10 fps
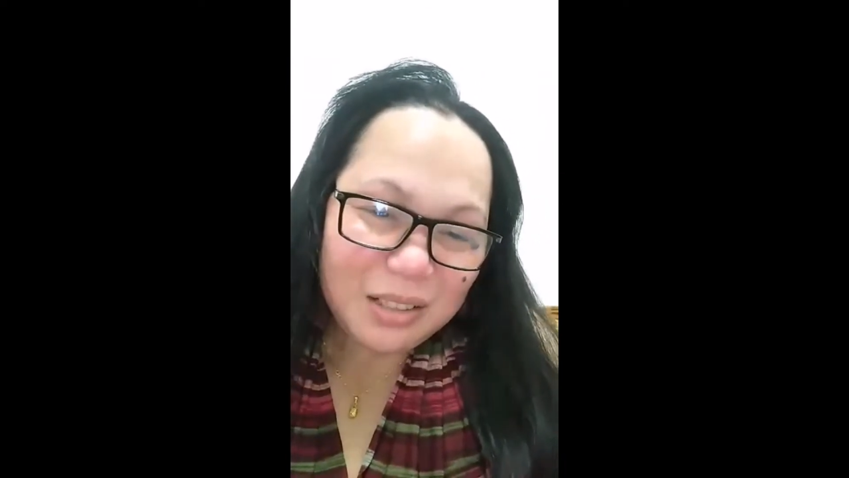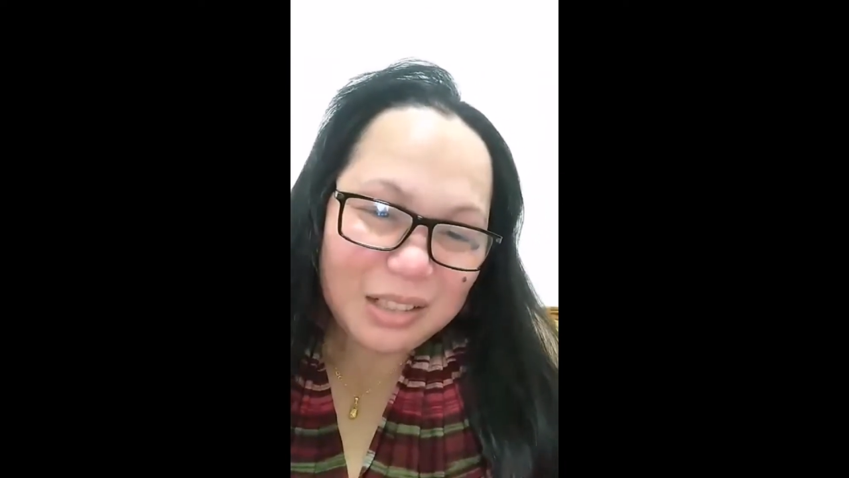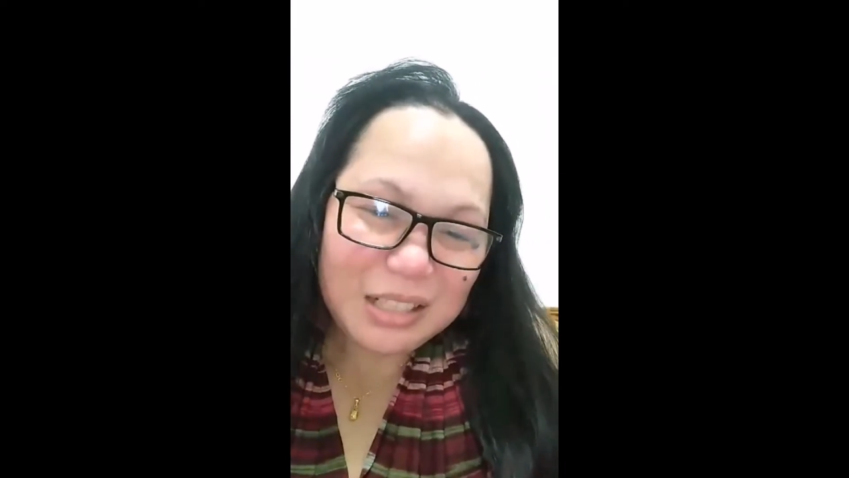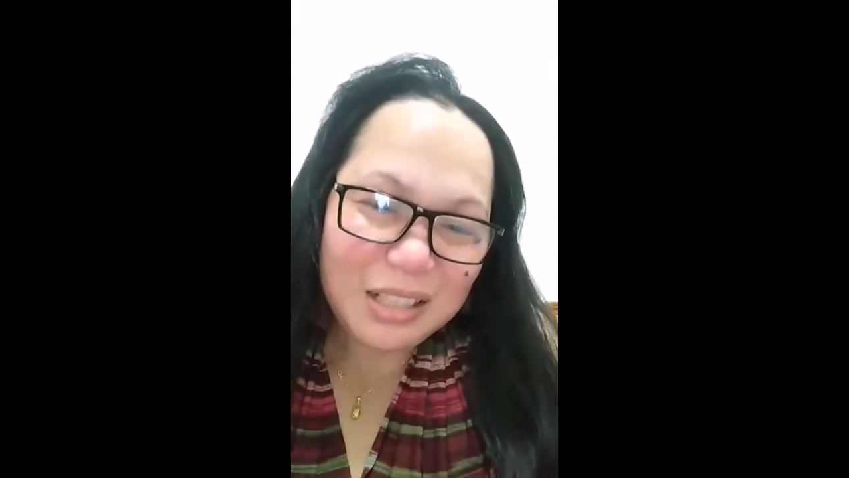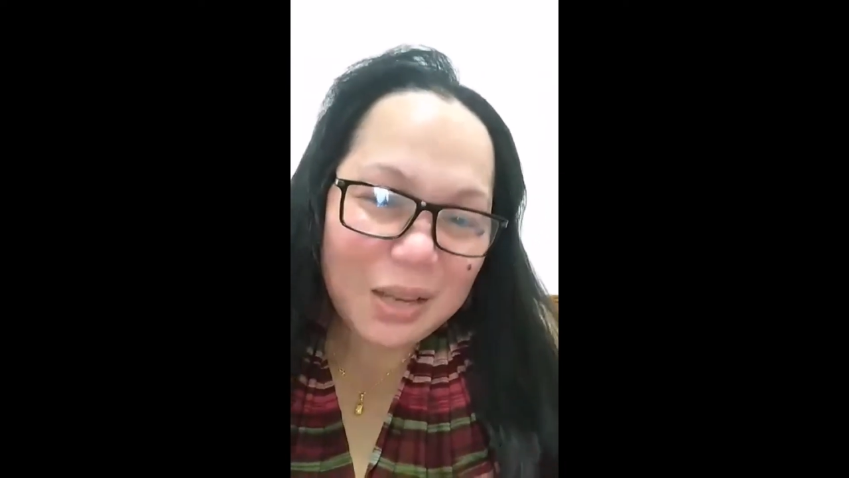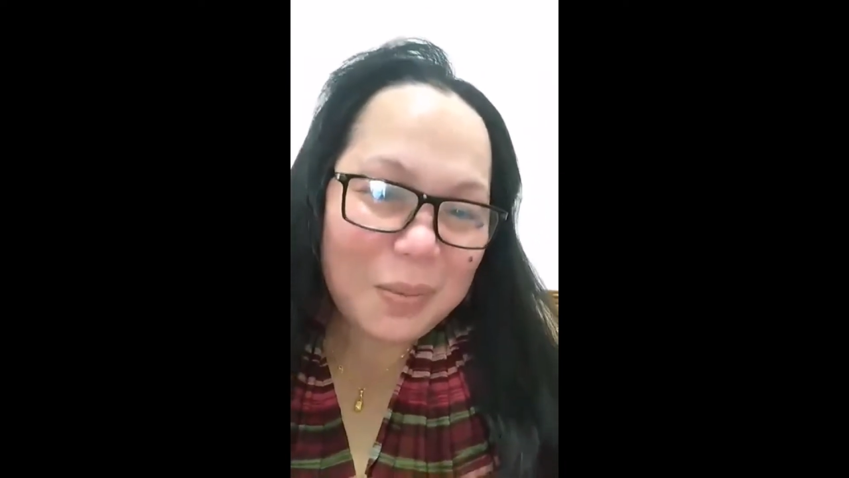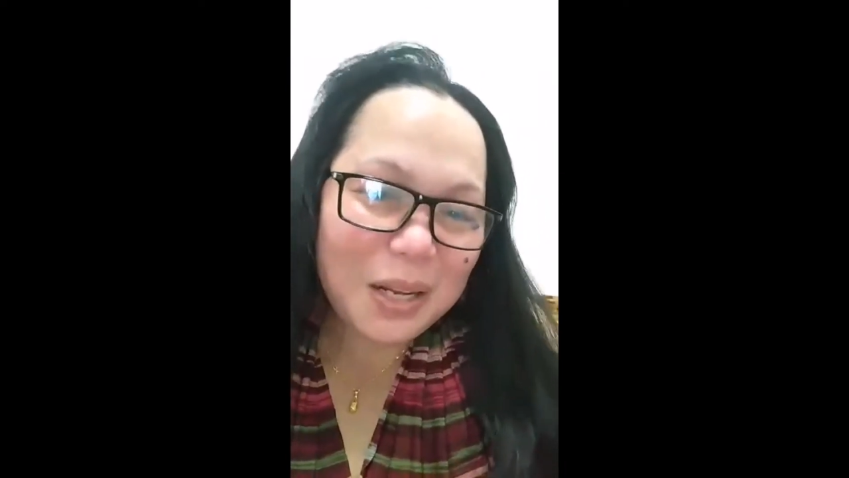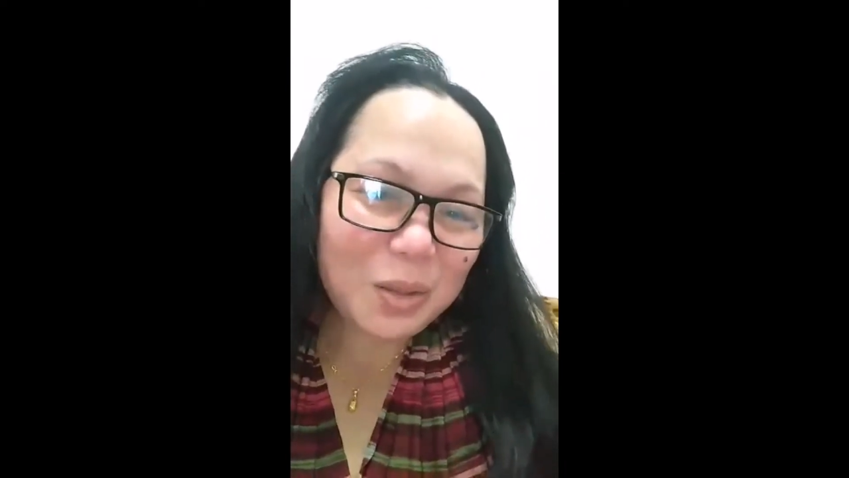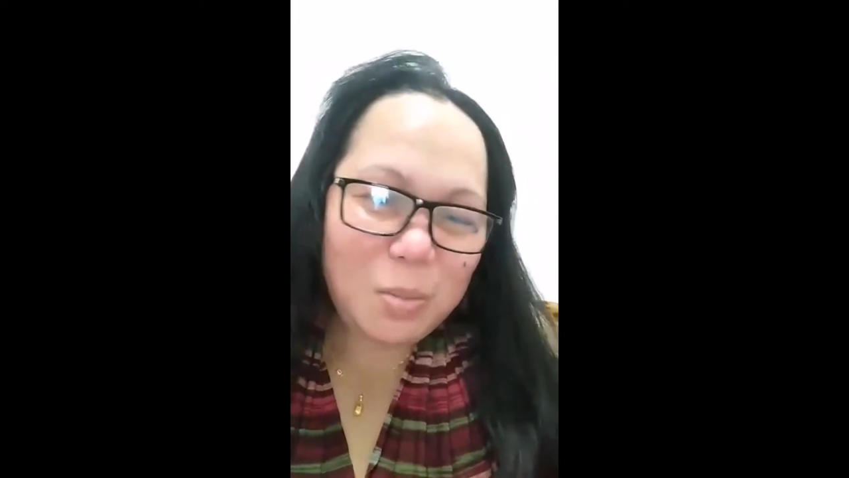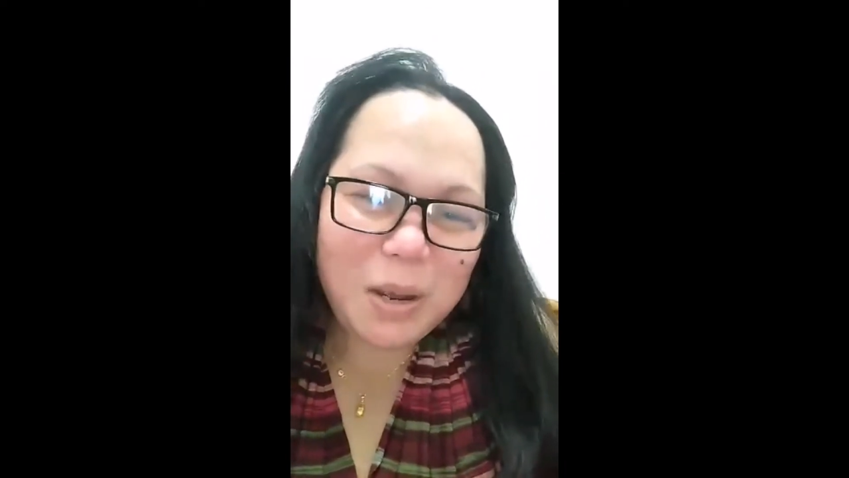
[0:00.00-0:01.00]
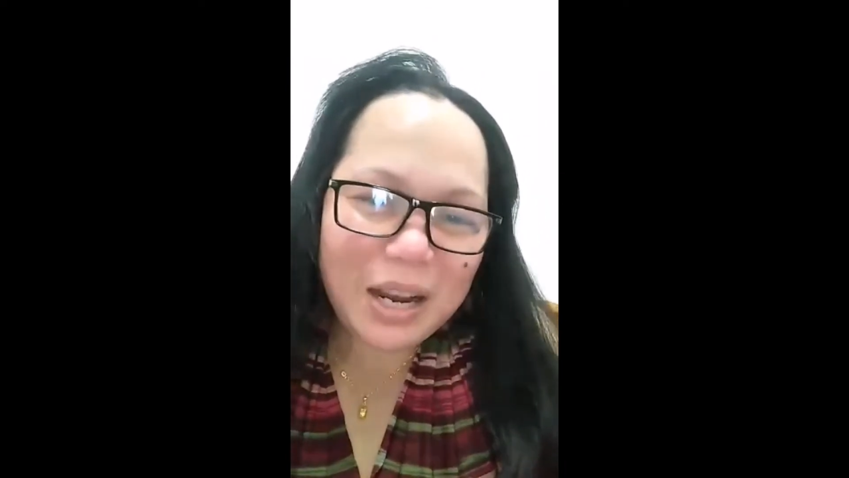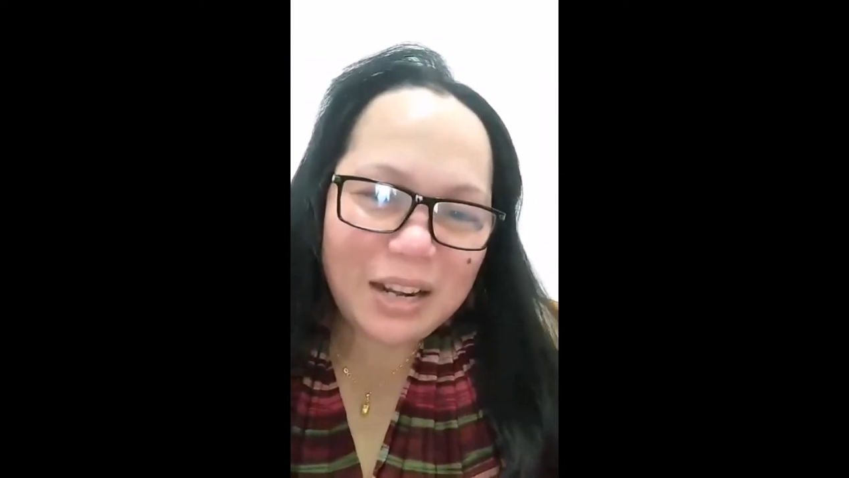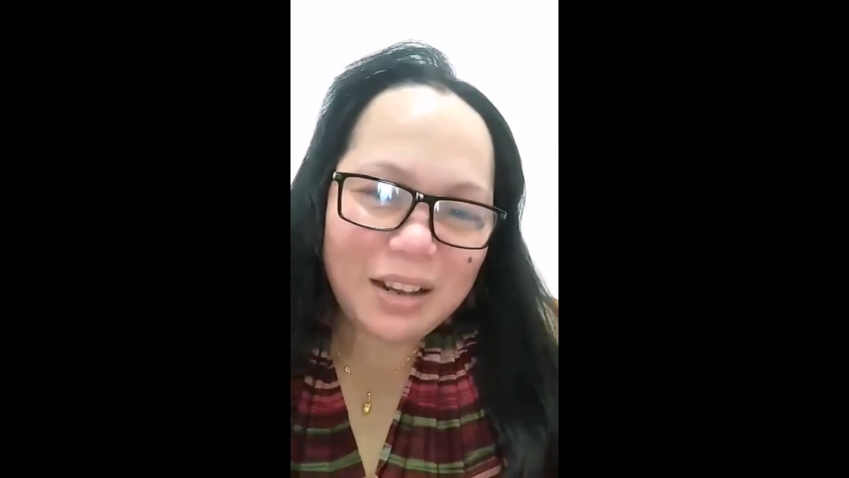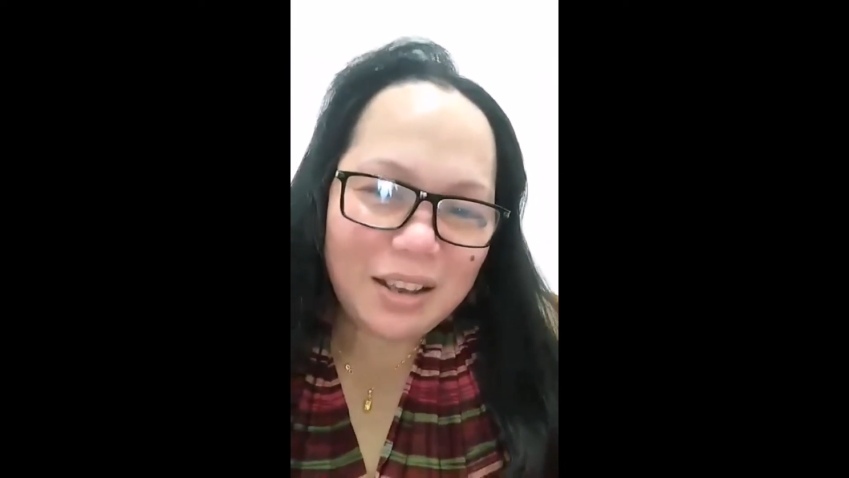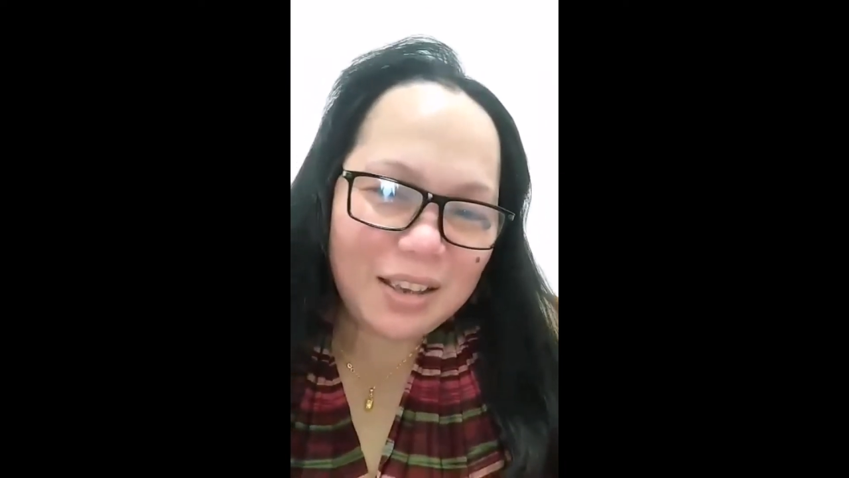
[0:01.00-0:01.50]
kinsa kay makatubag
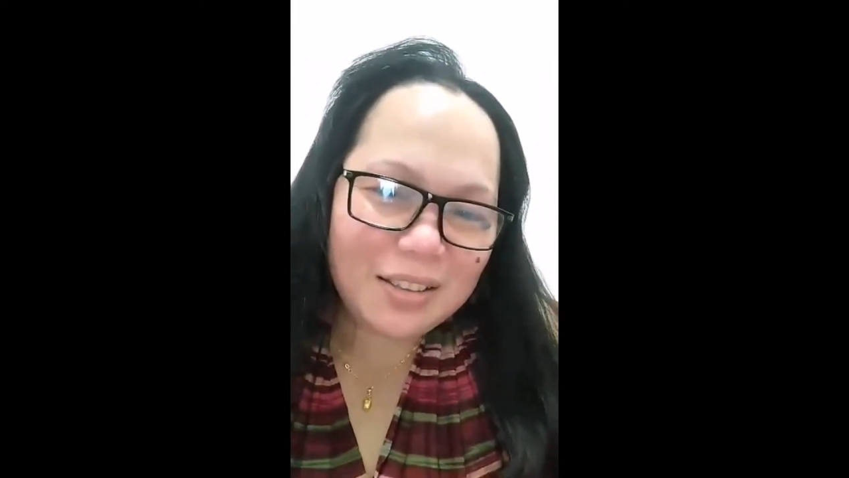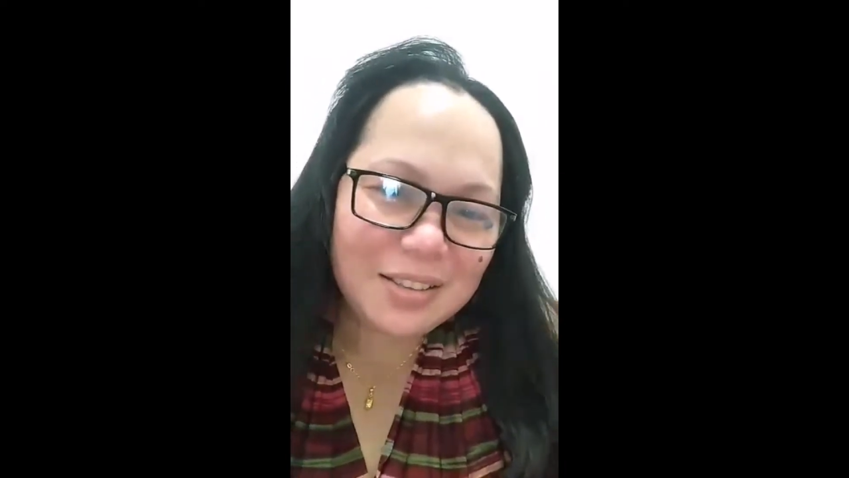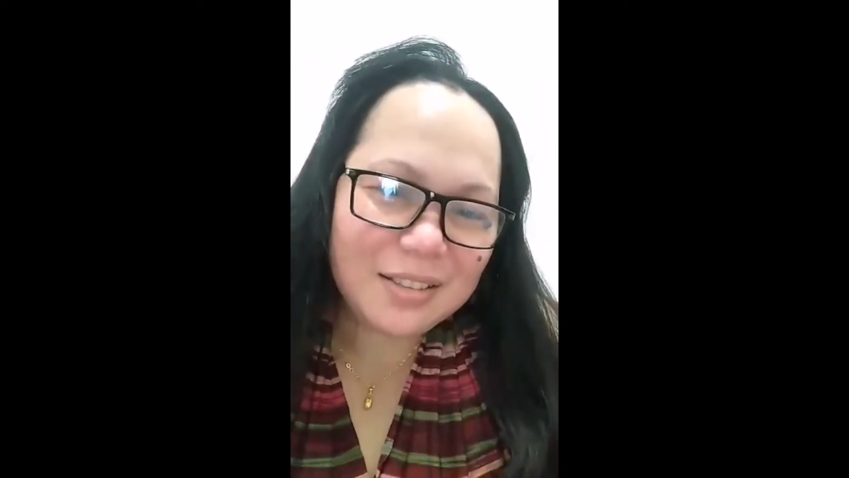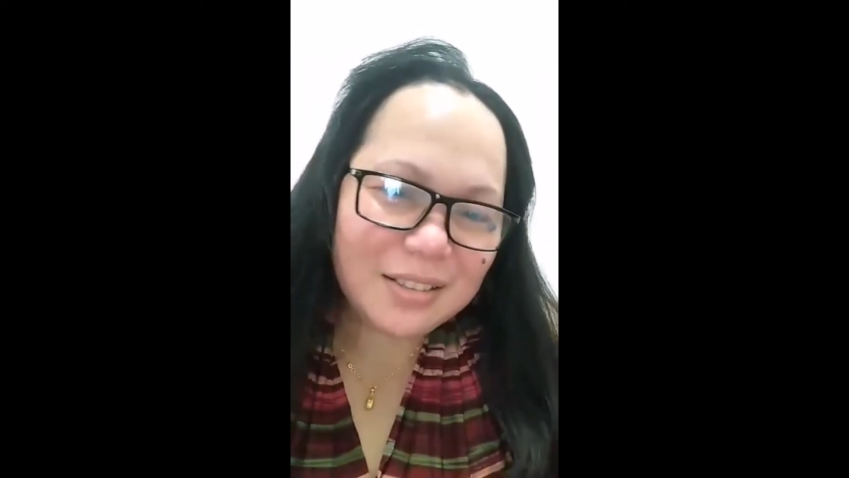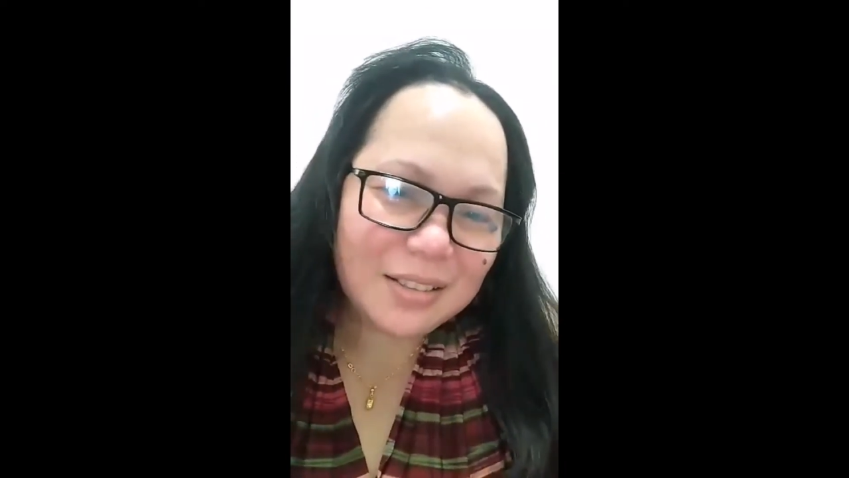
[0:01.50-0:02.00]
ana guys